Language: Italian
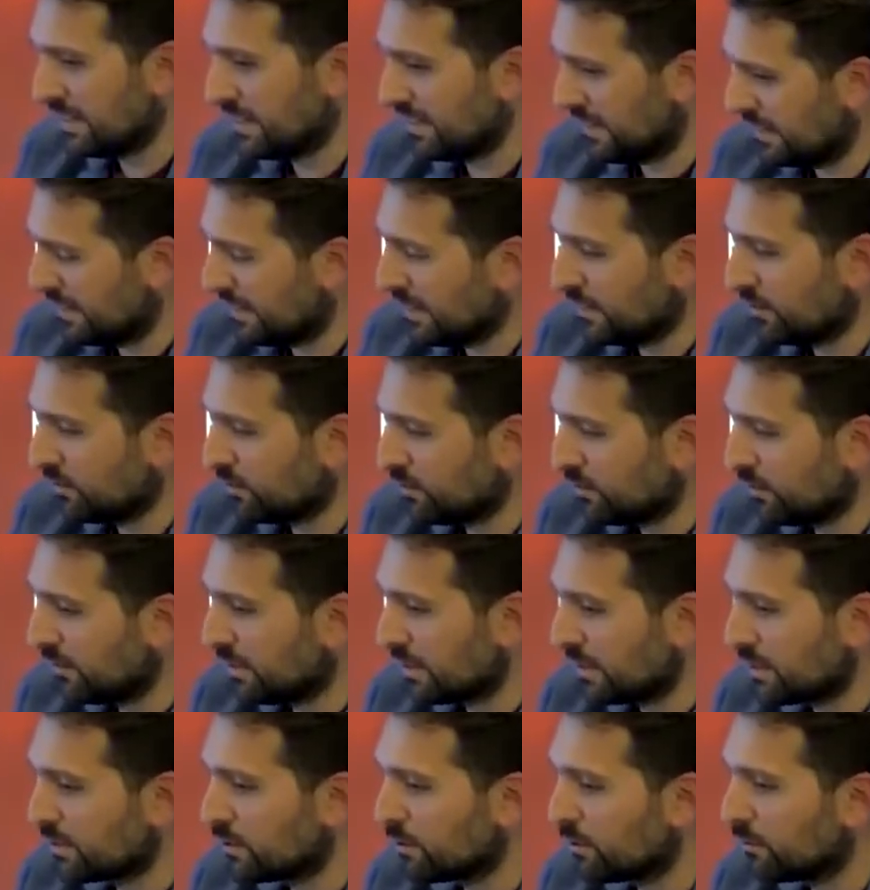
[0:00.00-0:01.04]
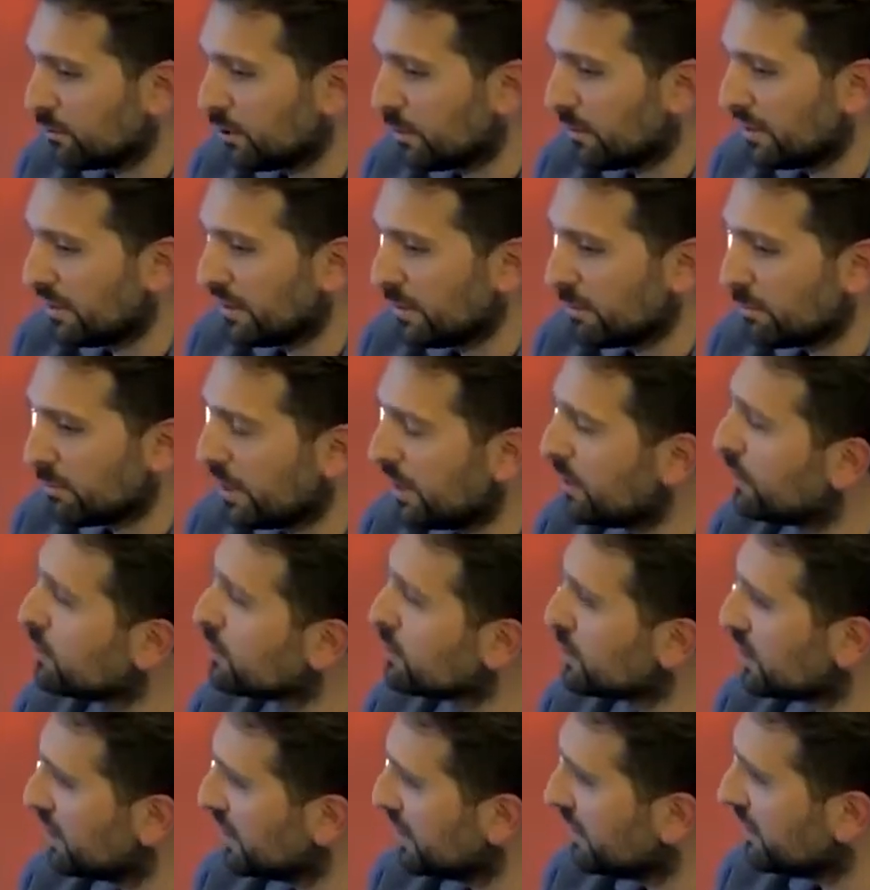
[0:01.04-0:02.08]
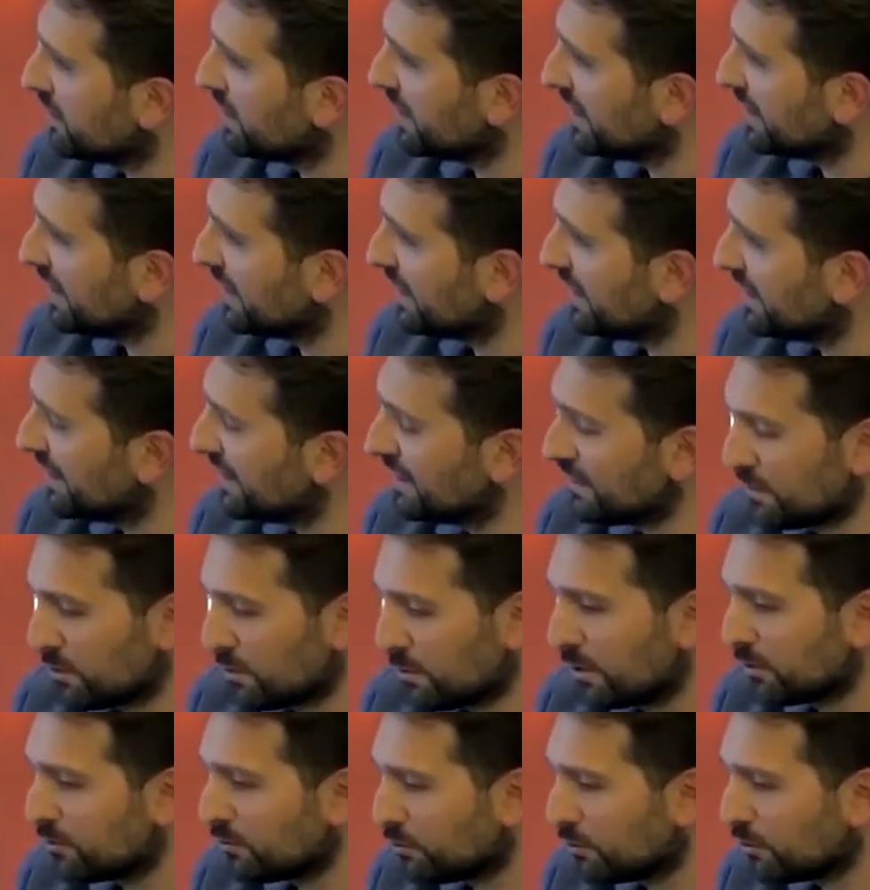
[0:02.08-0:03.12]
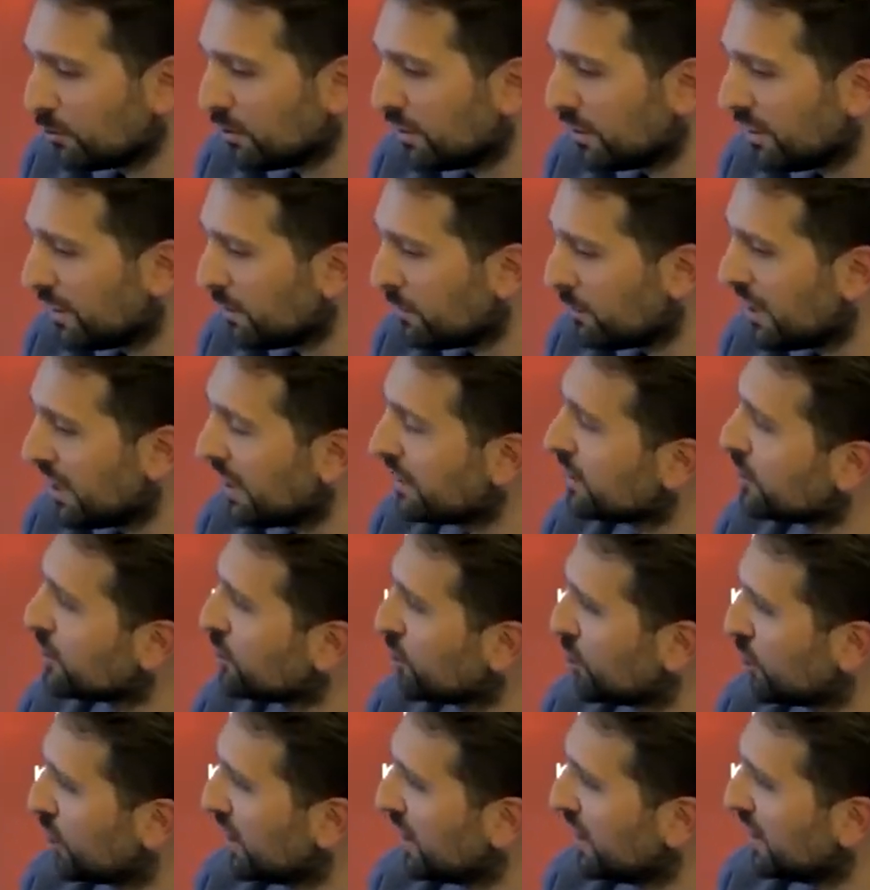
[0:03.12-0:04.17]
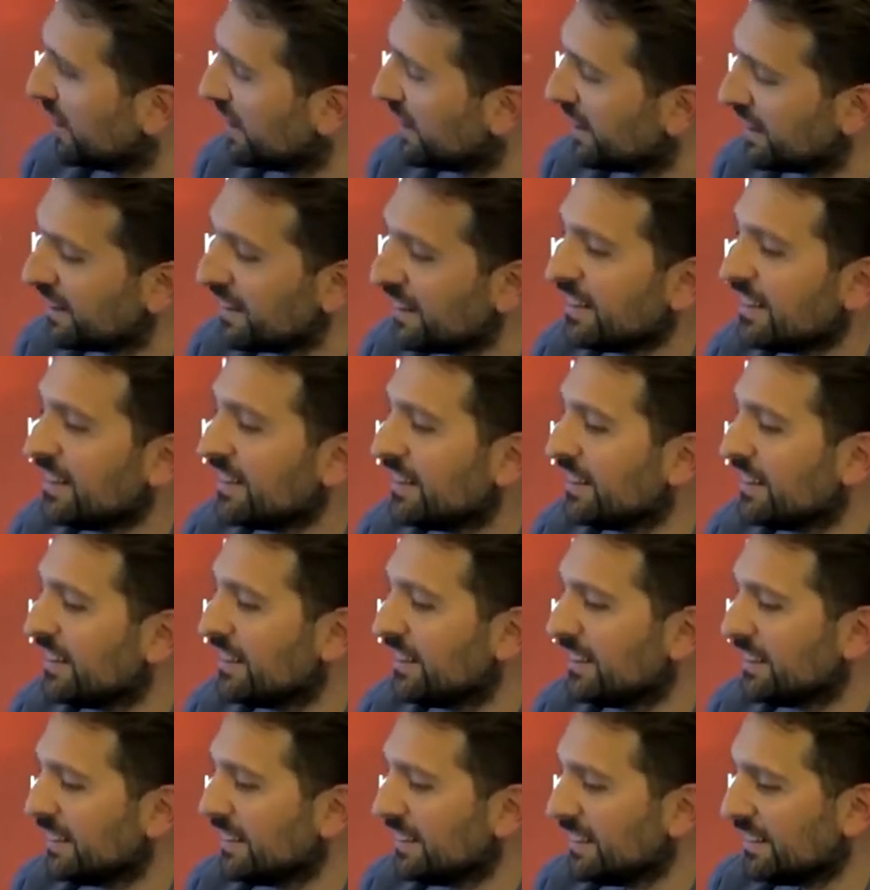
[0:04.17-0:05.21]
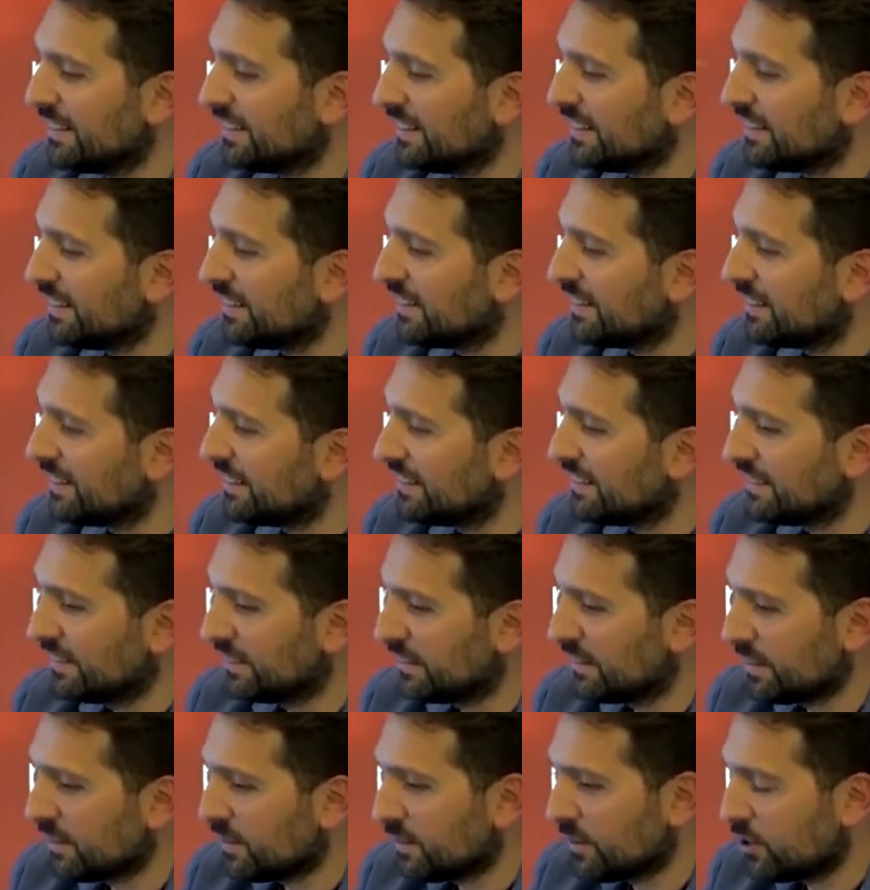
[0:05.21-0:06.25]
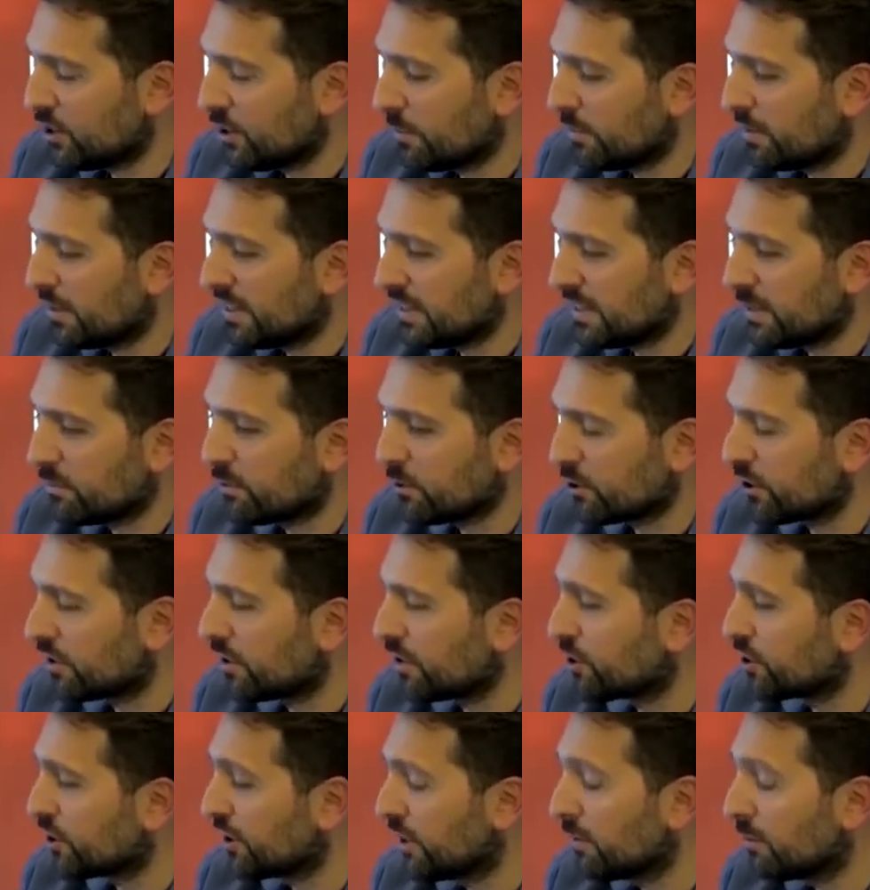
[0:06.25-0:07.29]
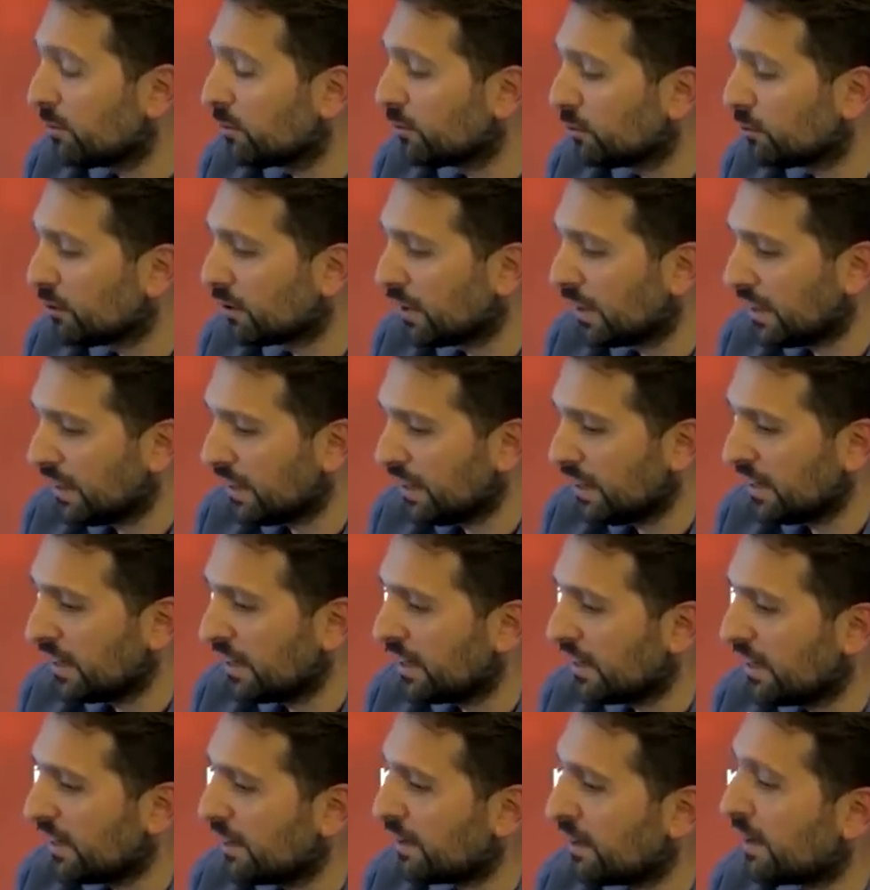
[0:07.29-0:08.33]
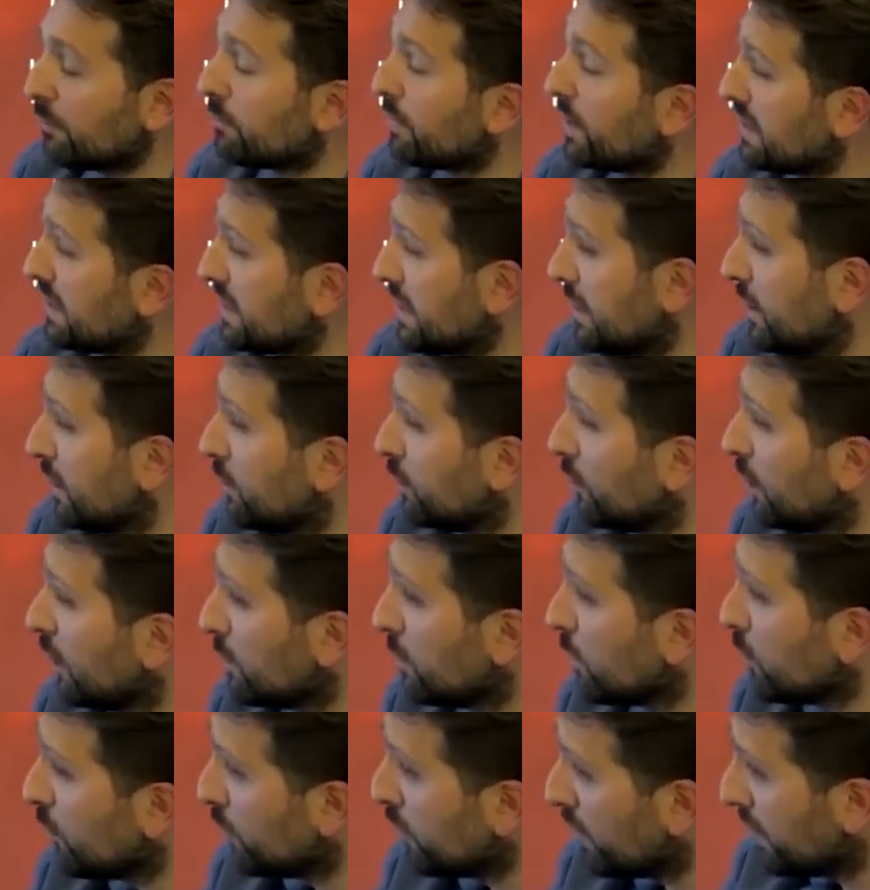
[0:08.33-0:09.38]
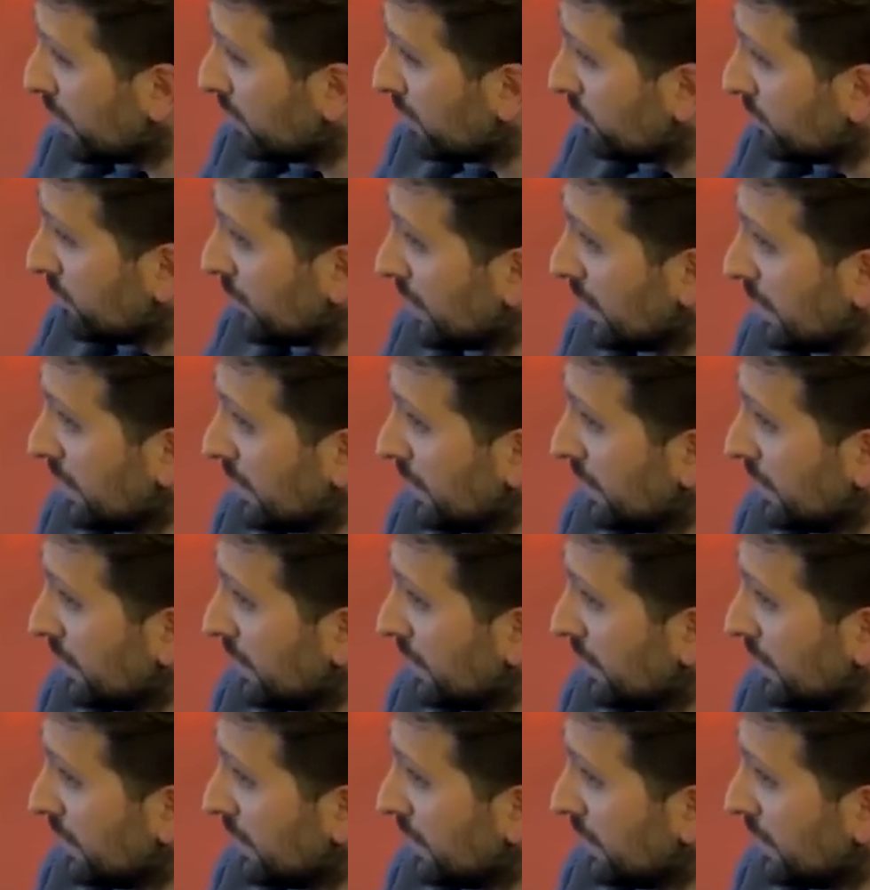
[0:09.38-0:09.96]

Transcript: è stato assolutamente bello scrivere soprattutto determinate scene eh, c'è per esempio c'è una scena molto carina a Piazza Nicola Amore, mm.